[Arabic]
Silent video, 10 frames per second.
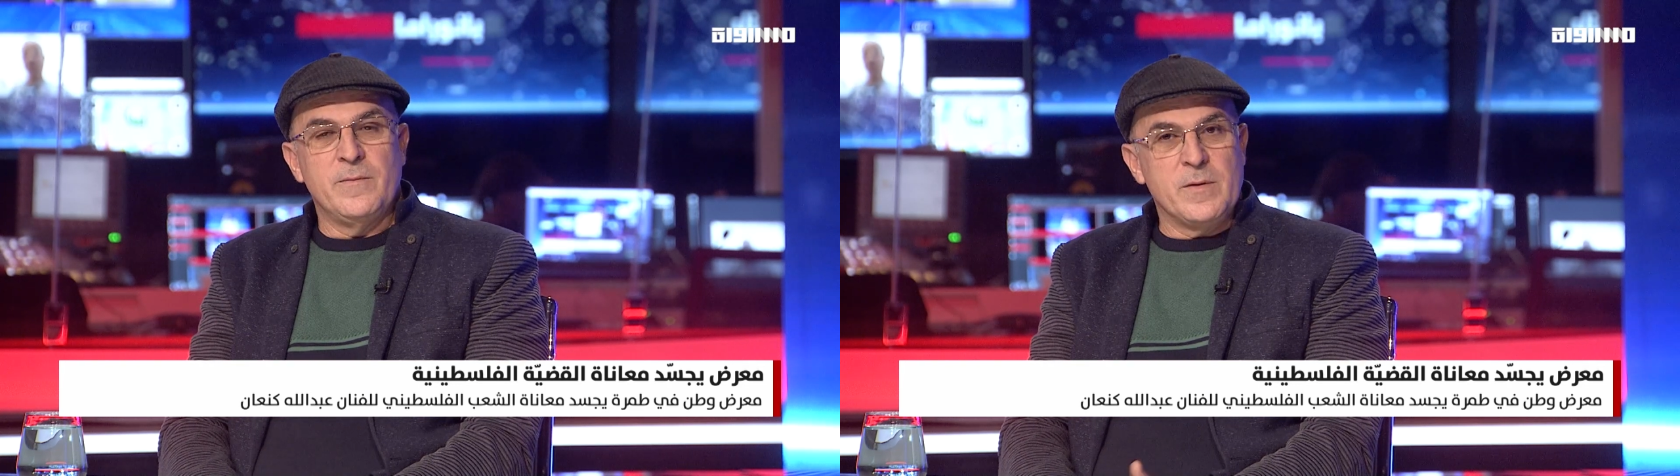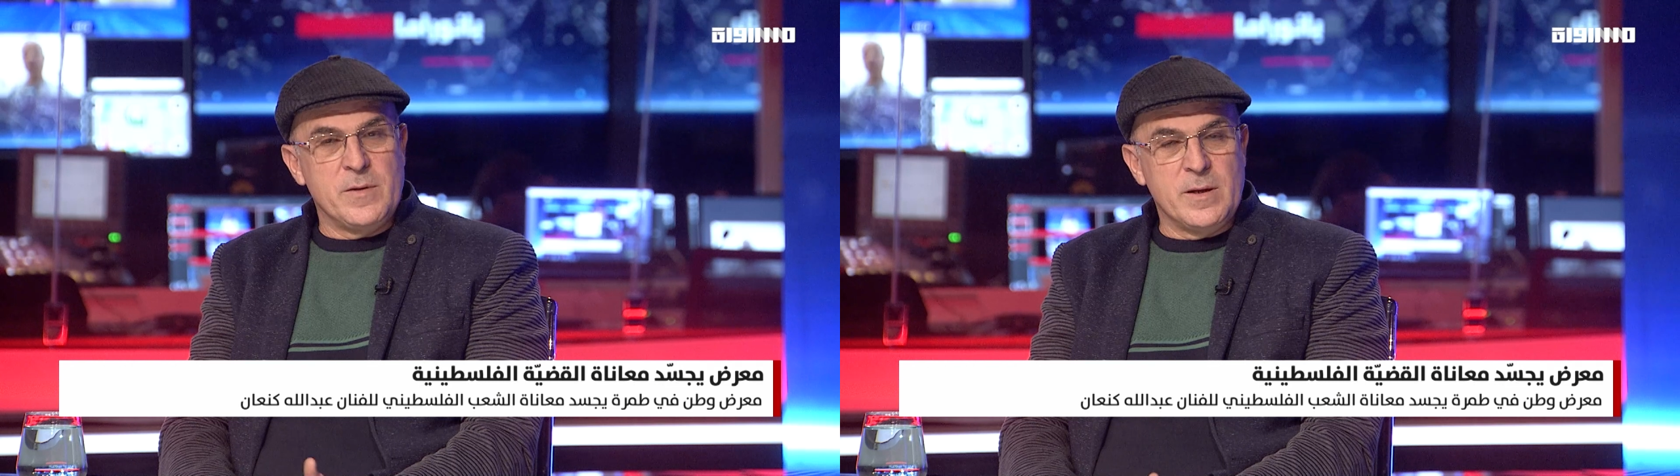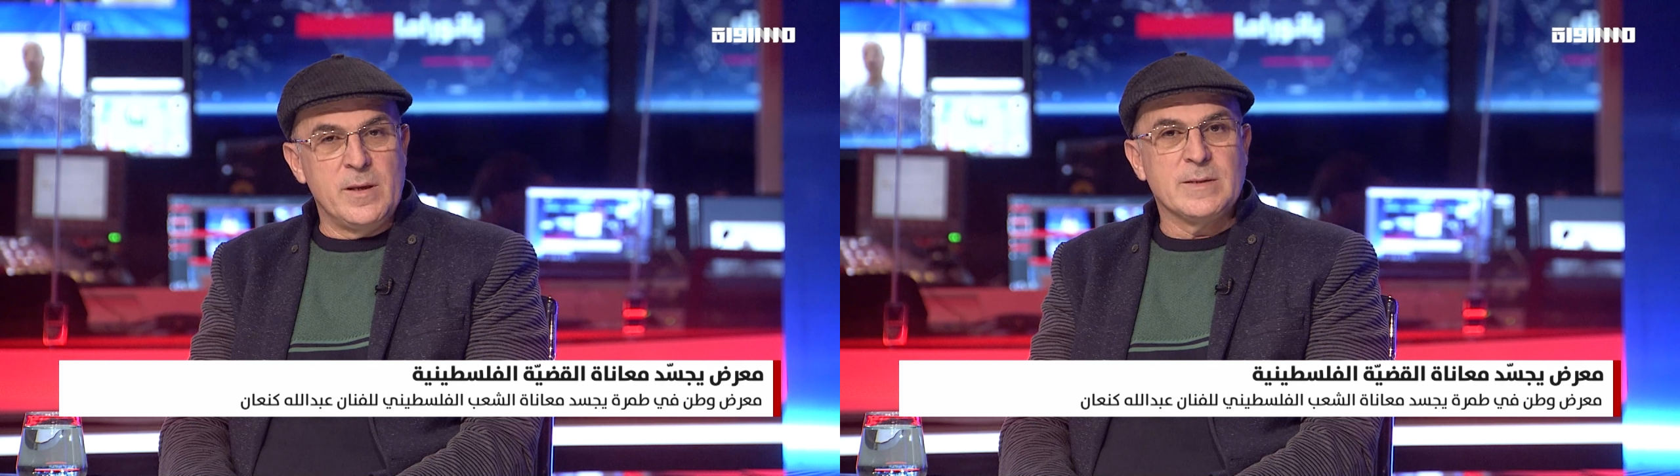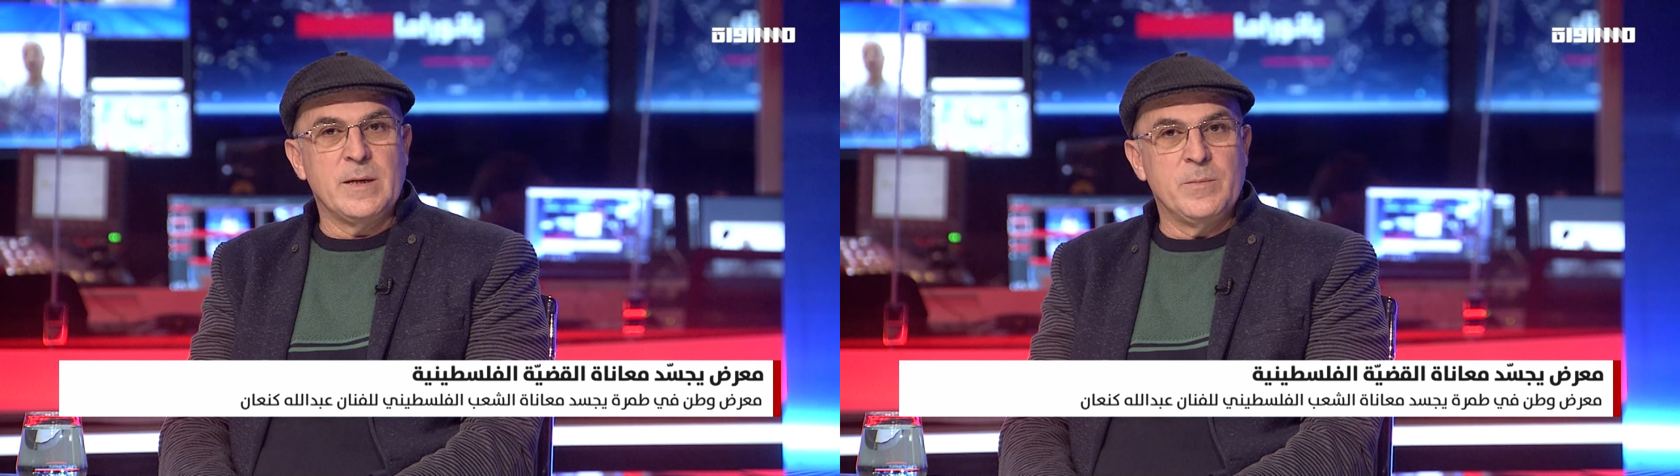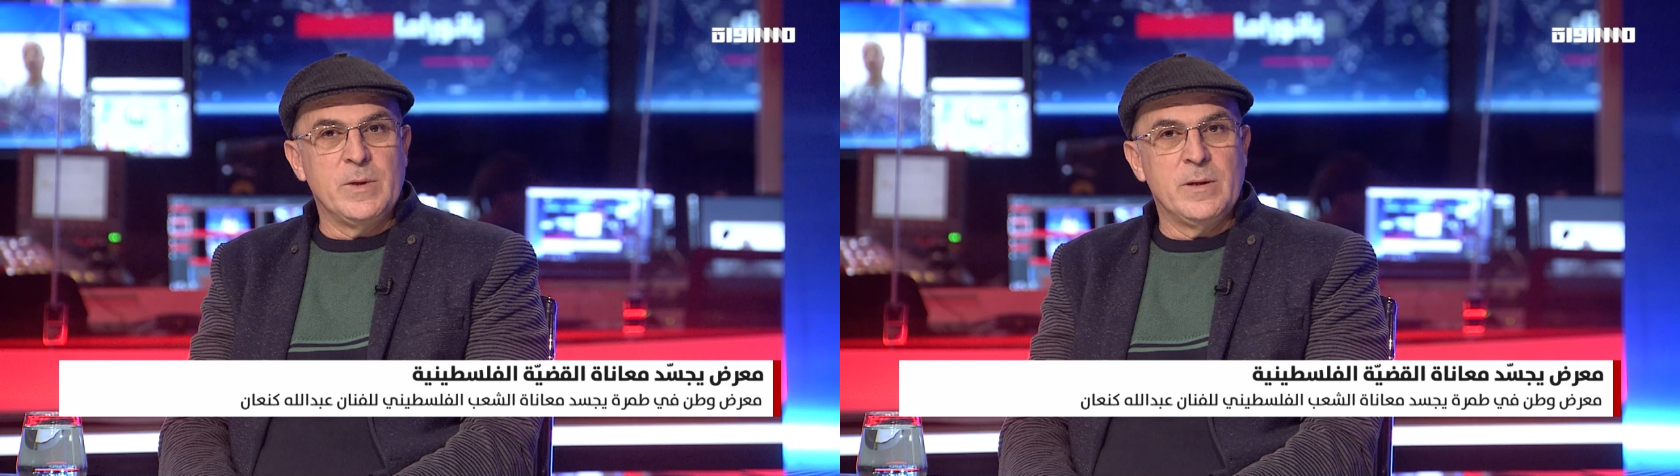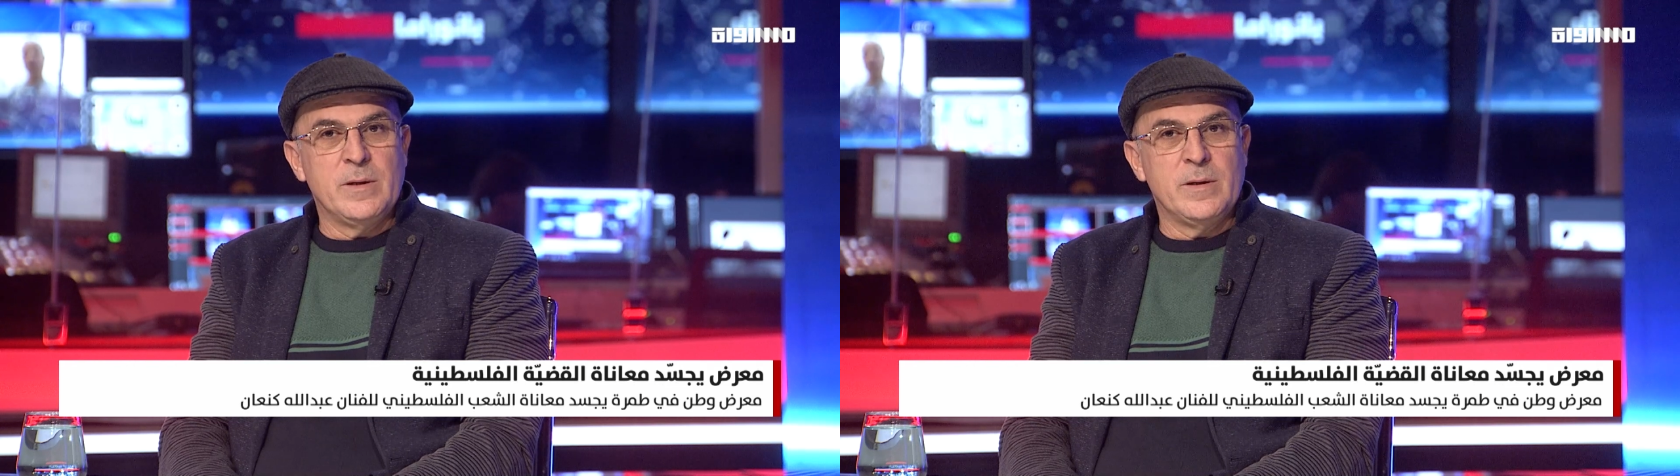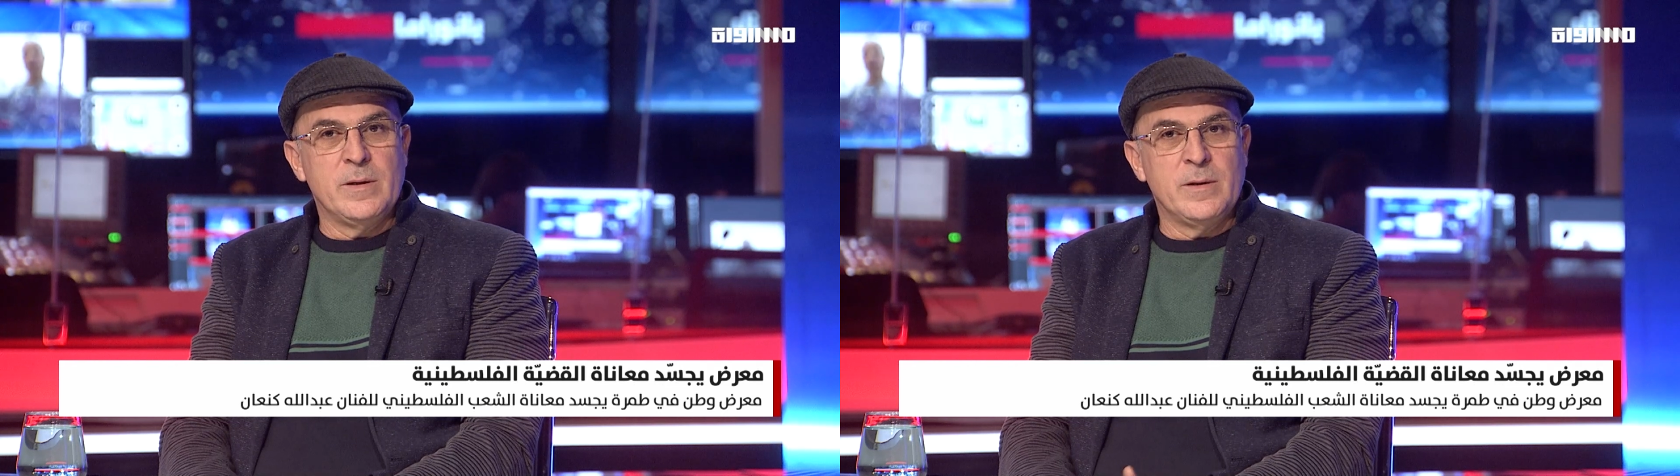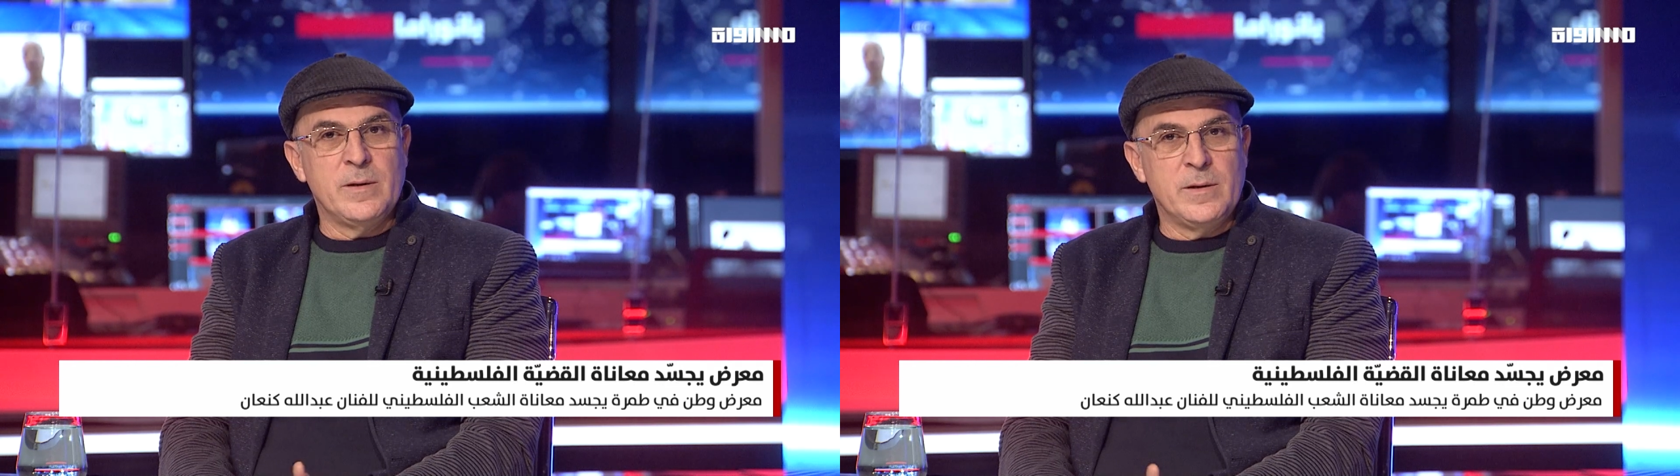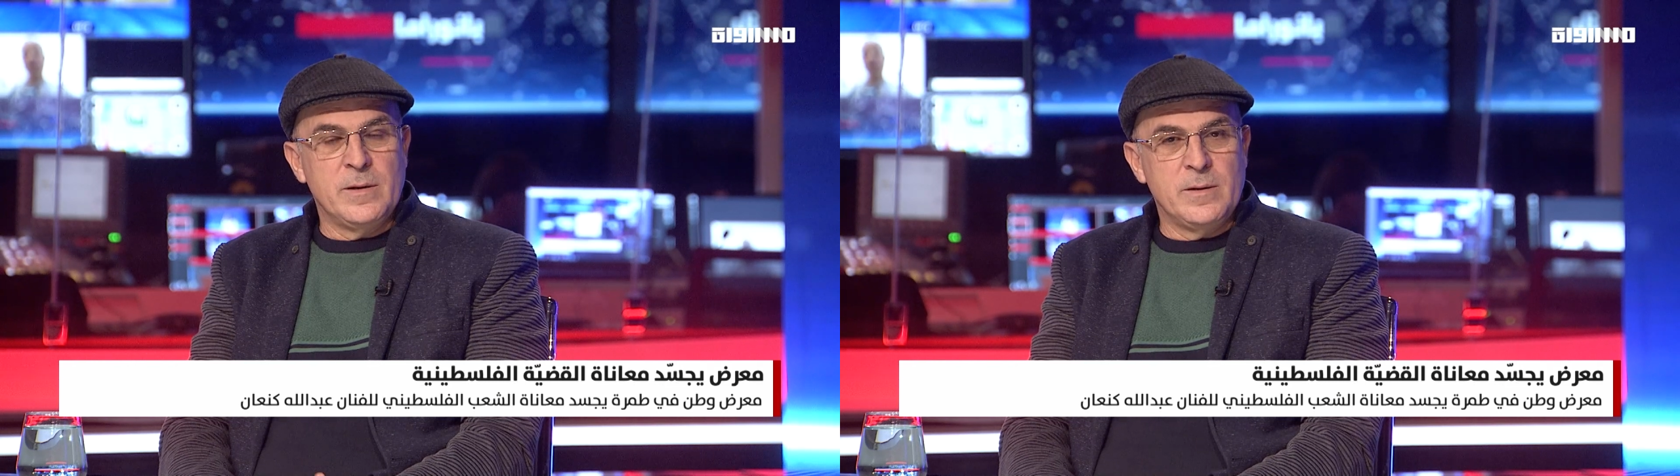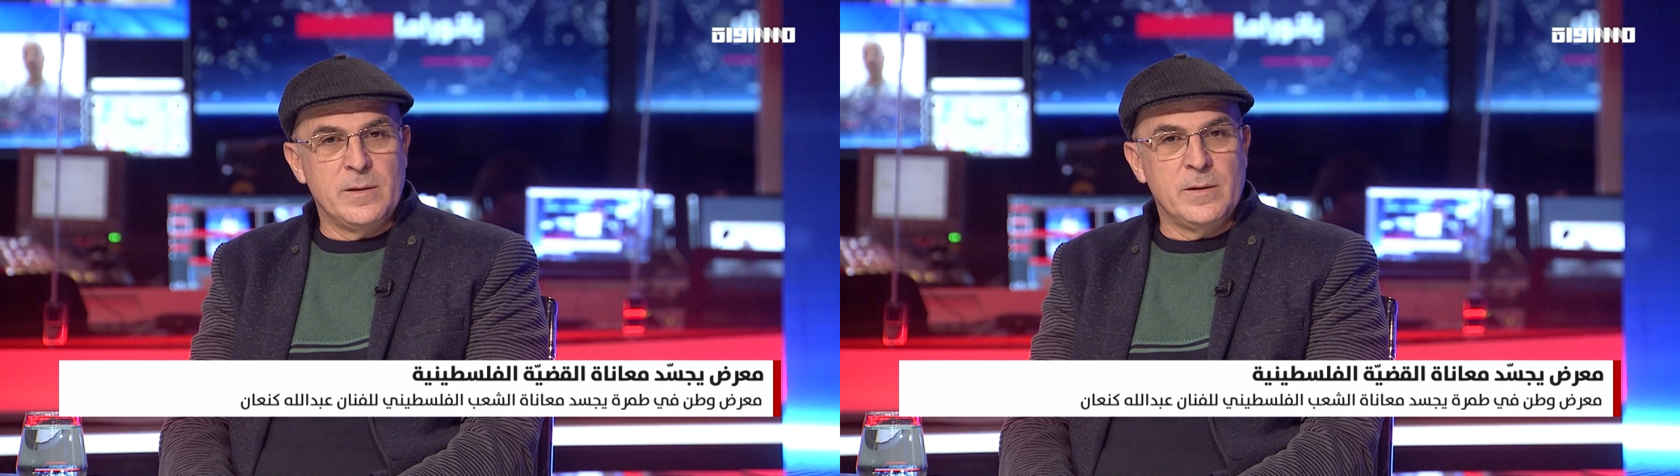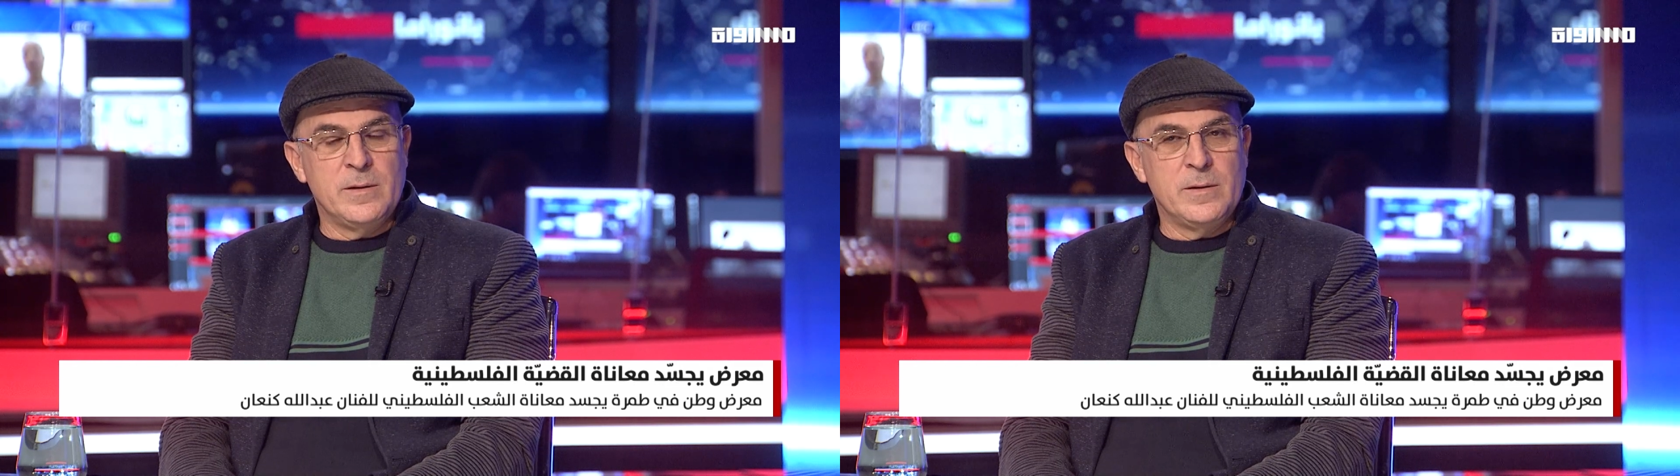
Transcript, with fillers: في كثير ناس عم آه،